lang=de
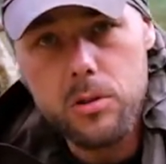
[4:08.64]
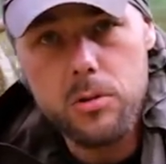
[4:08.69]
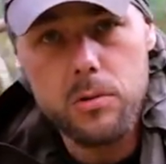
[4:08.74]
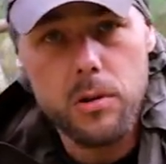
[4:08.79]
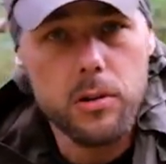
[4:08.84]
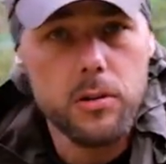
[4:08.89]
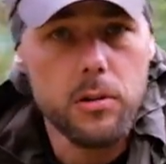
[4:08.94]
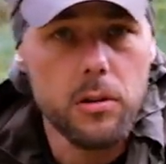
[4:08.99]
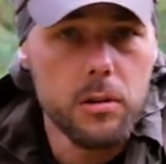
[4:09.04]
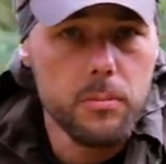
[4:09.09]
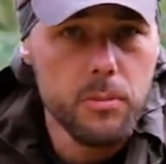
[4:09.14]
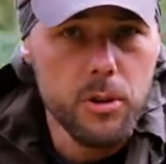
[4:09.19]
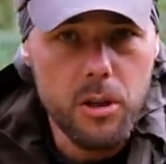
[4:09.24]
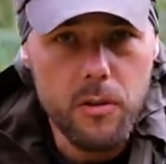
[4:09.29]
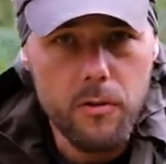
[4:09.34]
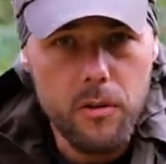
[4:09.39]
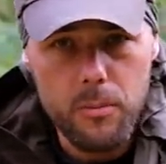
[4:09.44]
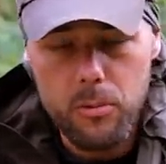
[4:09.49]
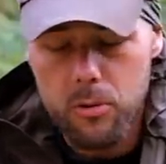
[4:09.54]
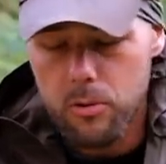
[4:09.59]
gesucht habe. Ich bin
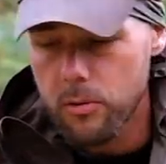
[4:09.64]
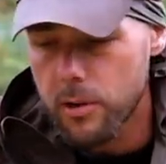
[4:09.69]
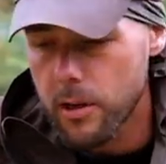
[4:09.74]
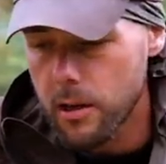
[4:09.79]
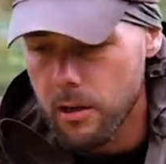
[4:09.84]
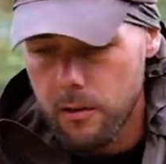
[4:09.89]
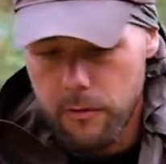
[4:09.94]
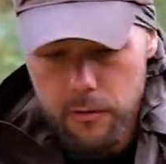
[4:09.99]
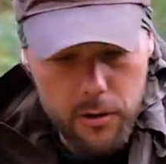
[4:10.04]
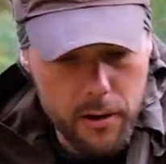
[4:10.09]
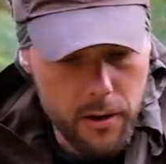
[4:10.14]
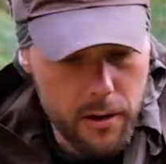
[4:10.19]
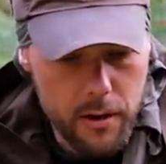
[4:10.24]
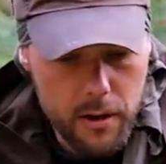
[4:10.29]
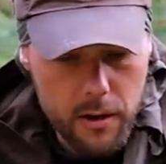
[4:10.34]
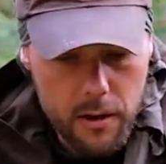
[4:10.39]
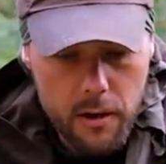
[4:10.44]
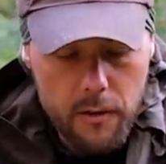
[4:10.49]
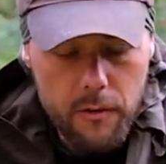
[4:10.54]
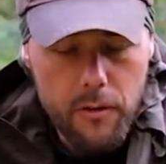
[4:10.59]
davor Motorrad gefahren,
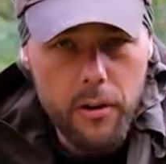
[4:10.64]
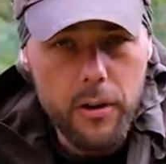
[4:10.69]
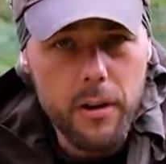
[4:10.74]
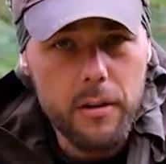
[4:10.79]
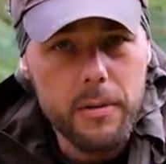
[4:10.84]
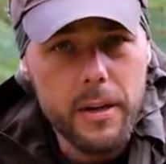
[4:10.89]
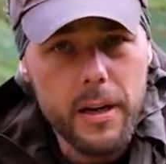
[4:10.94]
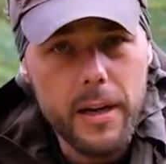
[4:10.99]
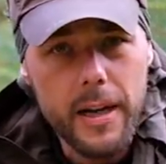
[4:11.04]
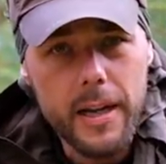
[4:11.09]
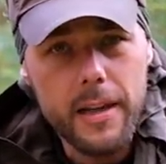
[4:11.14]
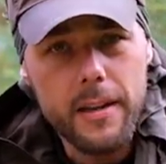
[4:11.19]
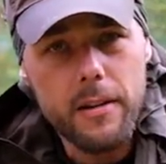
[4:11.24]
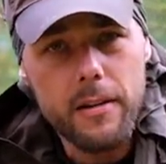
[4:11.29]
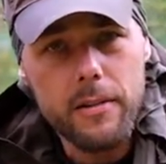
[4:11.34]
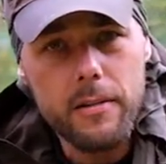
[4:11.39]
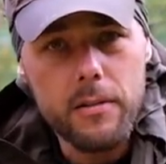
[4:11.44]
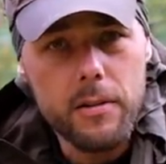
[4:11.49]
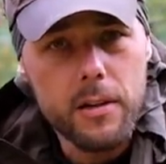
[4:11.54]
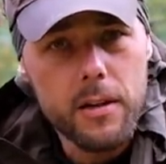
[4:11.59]
Feuerwehr, keine
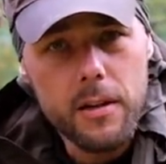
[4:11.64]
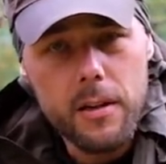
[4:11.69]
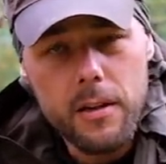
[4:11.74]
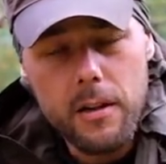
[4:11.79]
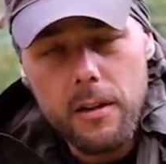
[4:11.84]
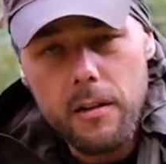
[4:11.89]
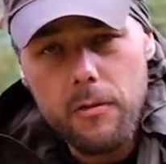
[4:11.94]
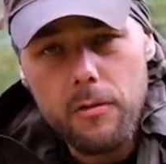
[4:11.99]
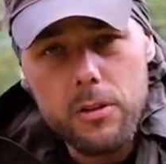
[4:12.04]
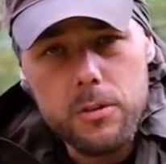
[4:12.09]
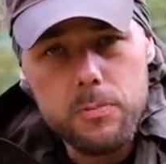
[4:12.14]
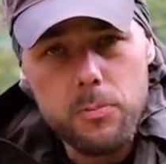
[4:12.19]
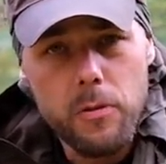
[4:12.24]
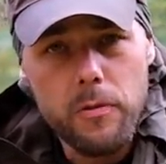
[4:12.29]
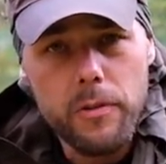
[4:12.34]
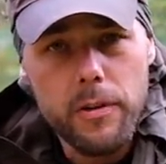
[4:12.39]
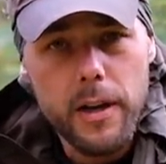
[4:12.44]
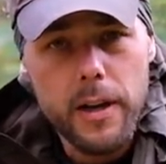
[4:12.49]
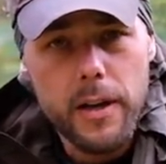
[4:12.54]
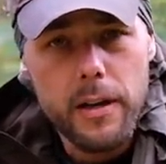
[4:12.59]
Ahnung,
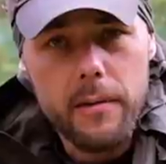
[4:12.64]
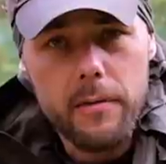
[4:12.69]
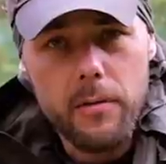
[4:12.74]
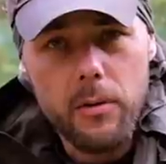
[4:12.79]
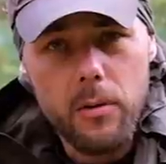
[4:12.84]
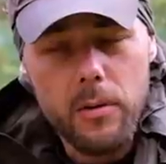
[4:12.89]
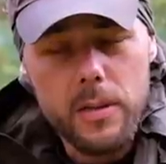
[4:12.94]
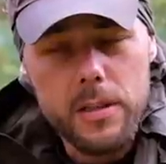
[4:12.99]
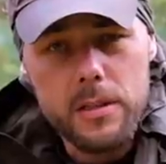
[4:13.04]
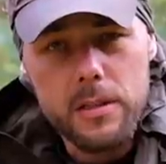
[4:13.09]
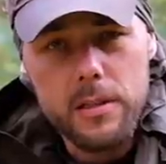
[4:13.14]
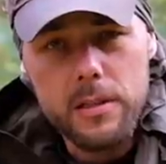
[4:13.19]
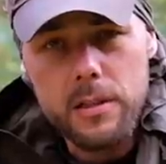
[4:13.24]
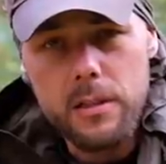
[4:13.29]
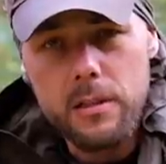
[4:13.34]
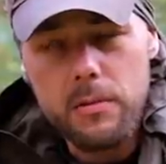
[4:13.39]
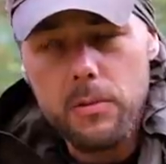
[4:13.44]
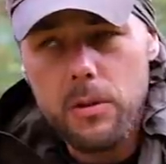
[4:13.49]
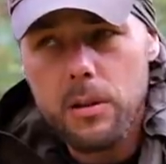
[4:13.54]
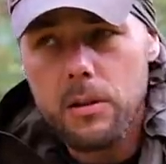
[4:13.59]
Fußballverein, war alles
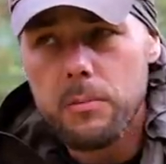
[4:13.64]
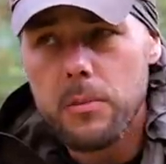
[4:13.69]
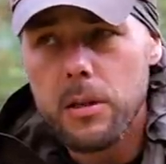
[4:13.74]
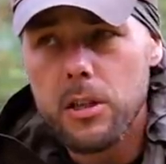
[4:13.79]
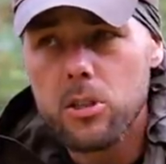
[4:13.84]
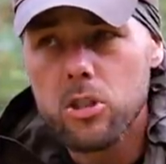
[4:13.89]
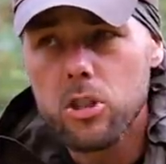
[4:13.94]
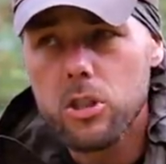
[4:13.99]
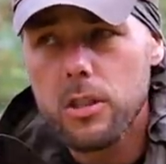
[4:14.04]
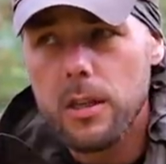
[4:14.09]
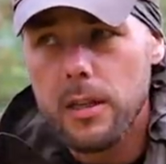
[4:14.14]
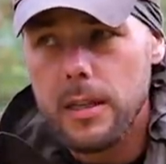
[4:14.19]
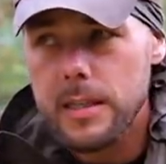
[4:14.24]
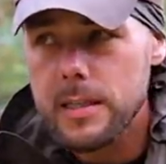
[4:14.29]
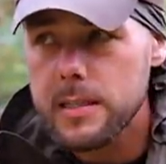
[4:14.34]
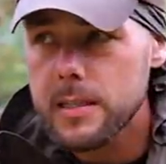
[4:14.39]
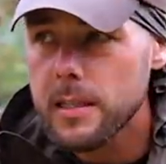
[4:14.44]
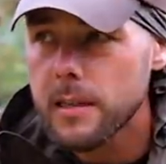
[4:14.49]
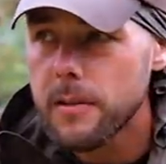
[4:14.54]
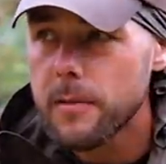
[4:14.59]
irgendwie immer
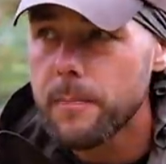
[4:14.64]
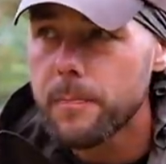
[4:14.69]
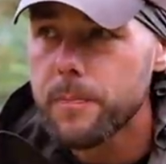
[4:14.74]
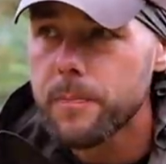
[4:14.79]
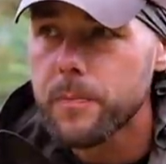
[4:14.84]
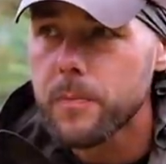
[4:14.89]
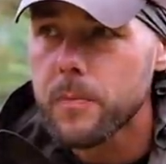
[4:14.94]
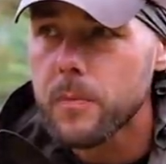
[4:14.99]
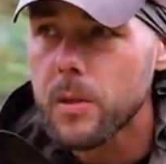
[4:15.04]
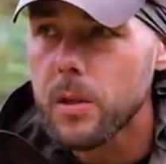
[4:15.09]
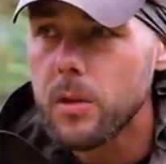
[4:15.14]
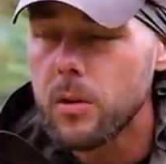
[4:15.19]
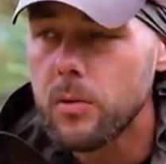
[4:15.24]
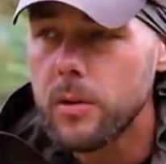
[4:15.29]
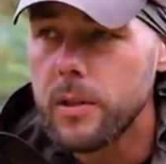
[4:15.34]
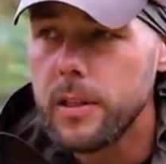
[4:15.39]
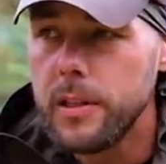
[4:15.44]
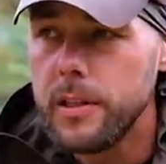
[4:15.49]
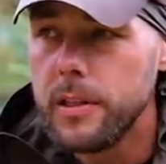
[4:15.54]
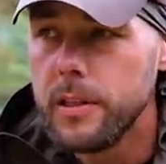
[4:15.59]
stressig
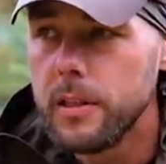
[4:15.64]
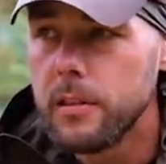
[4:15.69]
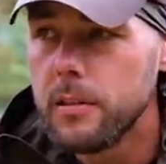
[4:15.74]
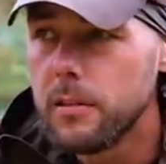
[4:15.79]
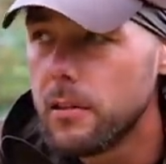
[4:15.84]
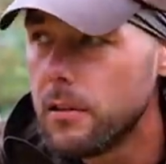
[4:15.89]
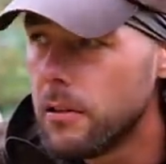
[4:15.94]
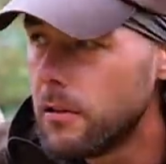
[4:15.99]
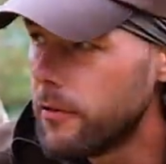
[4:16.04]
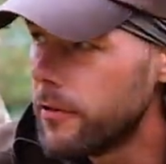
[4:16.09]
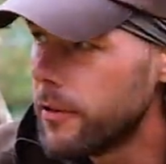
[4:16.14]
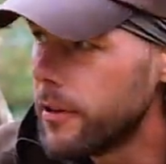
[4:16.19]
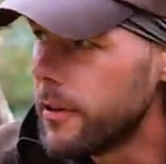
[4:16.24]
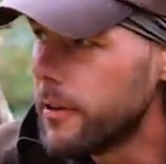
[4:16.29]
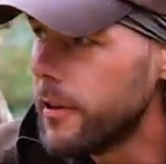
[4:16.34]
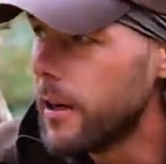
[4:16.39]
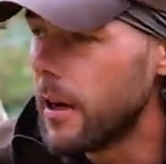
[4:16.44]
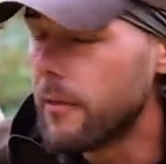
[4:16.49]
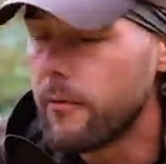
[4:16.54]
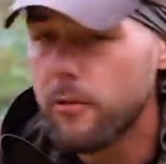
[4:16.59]
und hier
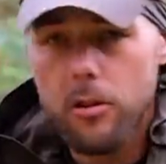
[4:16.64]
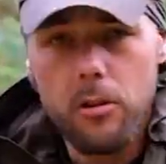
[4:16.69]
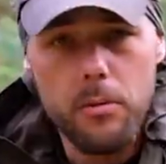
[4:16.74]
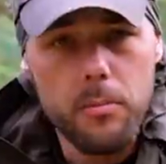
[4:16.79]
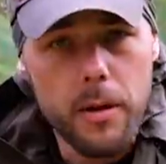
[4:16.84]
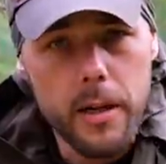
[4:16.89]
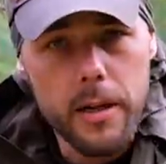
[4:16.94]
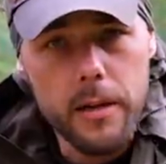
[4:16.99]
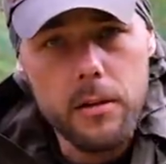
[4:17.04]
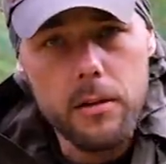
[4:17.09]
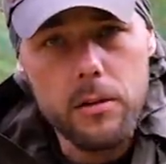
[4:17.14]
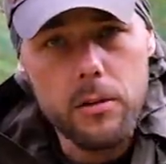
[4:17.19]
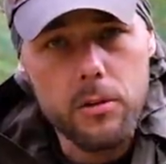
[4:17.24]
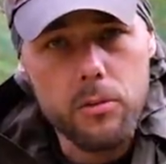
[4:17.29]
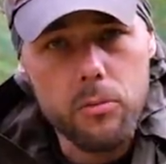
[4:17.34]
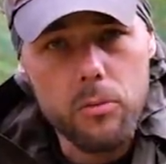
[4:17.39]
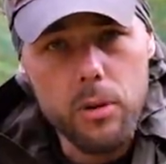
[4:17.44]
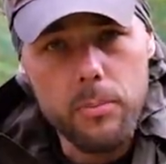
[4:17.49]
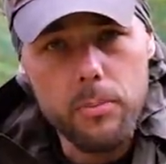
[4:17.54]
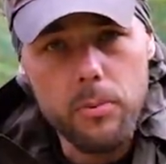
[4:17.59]
finde ich einfach meinen
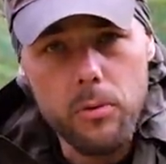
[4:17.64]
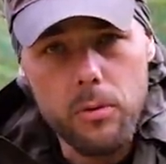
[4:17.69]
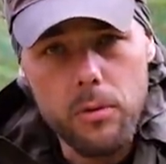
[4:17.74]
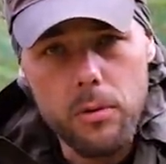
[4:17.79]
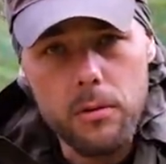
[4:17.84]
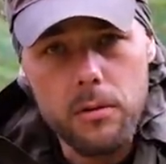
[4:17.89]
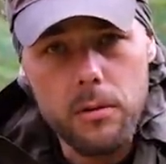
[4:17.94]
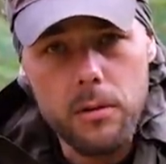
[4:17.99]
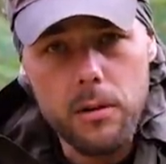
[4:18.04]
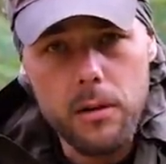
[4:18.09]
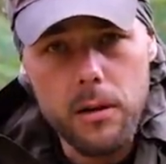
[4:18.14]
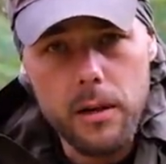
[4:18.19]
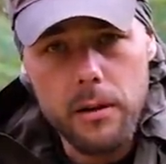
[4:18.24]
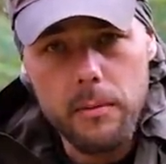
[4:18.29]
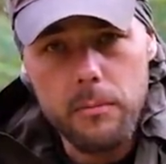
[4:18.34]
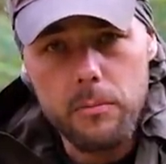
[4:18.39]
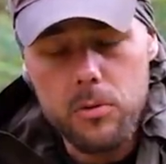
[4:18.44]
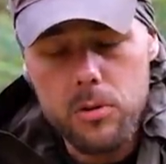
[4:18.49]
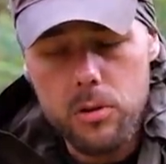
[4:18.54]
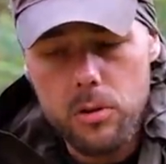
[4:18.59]
Ruhepol und
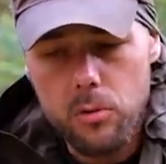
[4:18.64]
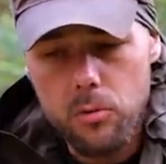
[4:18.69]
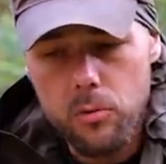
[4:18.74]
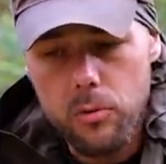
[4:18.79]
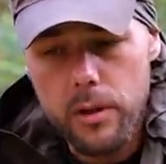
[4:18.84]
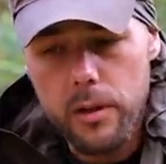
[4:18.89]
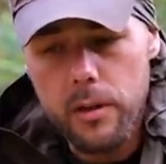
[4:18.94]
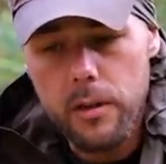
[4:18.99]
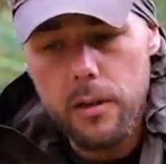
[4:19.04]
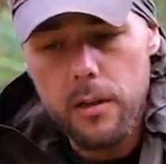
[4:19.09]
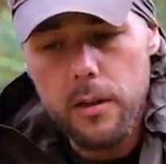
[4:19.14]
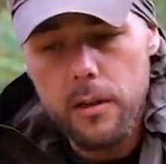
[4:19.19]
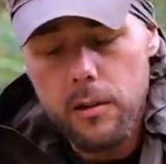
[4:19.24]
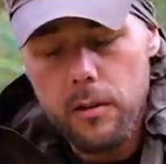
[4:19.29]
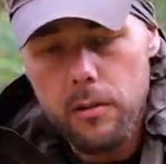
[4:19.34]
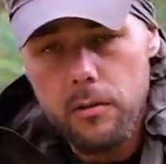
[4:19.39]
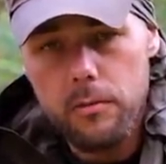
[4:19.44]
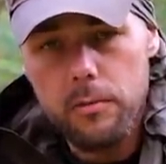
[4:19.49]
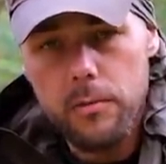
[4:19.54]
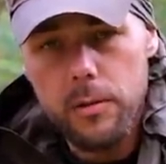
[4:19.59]
komme zur Ruhe
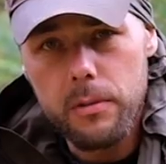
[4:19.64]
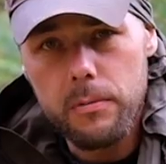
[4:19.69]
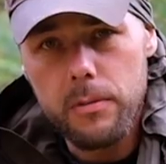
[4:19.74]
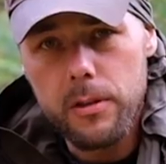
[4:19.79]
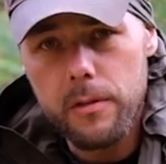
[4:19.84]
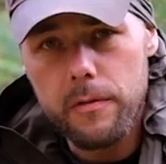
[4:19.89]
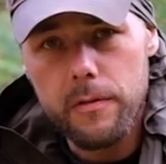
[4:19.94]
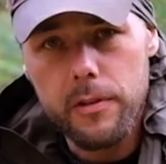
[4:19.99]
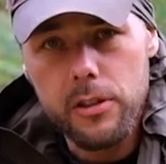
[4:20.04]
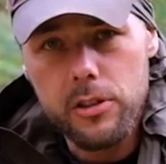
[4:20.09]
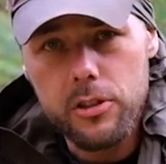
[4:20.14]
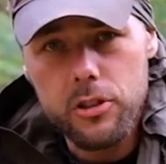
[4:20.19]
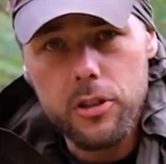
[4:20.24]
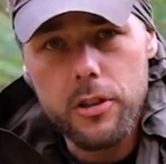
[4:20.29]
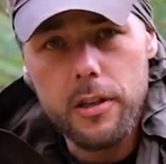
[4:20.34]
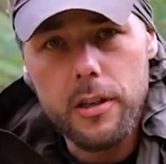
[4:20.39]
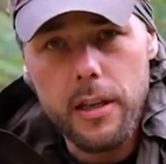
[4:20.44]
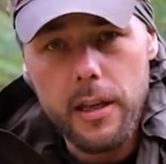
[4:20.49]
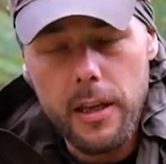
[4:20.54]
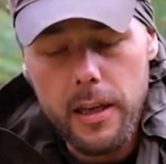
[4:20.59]
und wir wieder frisch
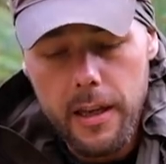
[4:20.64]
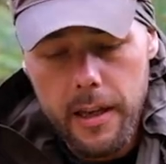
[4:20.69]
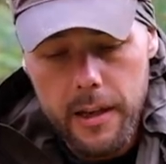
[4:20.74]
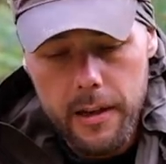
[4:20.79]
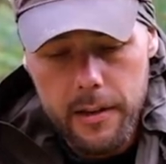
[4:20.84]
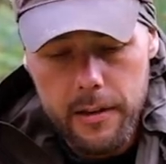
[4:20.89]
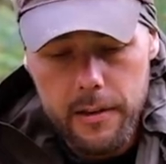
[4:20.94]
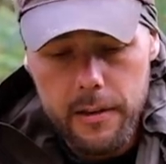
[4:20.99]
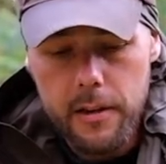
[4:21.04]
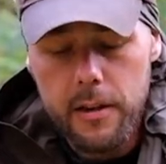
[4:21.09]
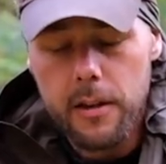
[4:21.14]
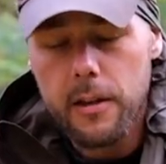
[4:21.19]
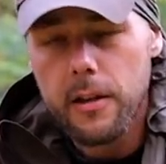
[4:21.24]
geerdet.